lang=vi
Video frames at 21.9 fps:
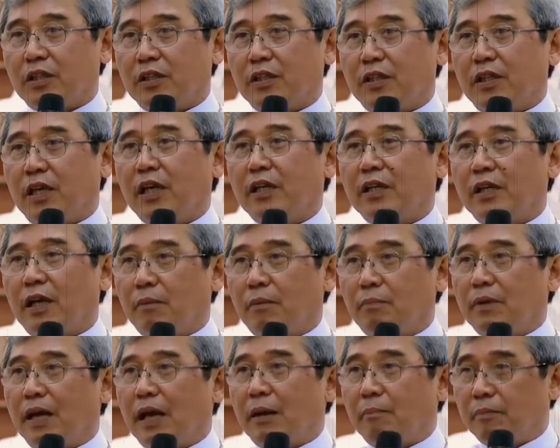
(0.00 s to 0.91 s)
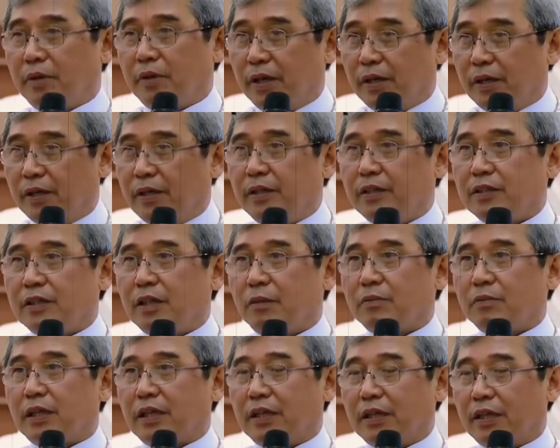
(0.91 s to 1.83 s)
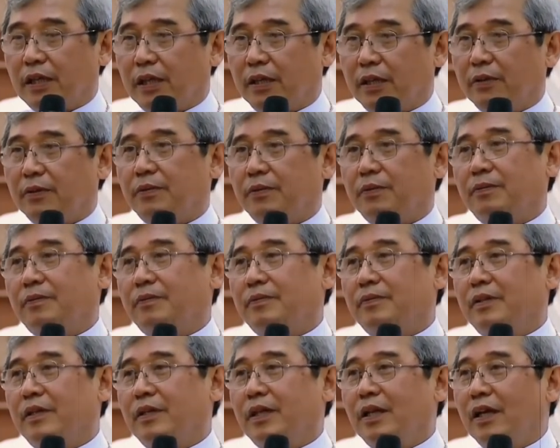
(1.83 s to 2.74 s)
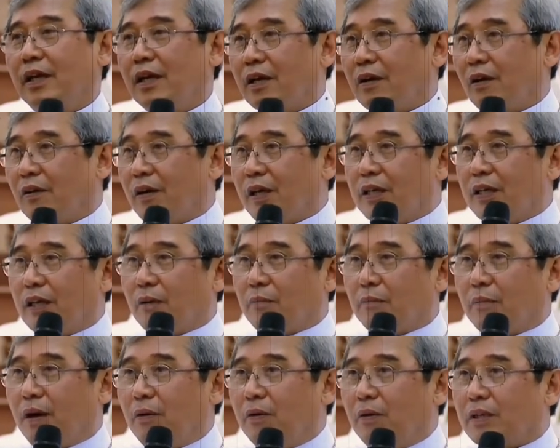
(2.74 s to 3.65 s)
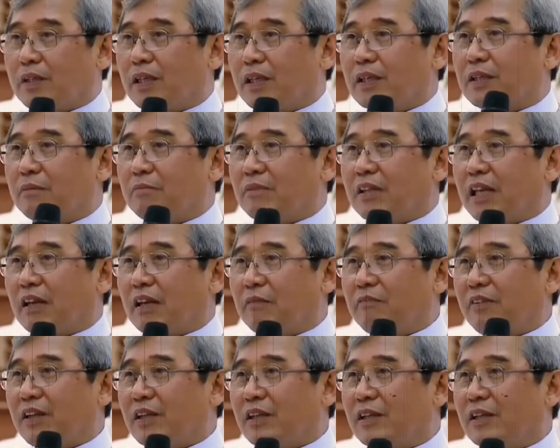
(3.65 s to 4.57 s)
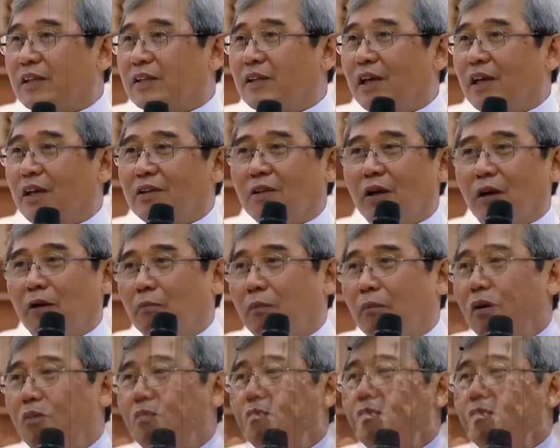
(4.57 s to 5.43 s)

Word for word: trong cái sự kết hợp nam nữ trong tình yêu. Còn cái giọt máu ở trên ta ta vết thương, nó là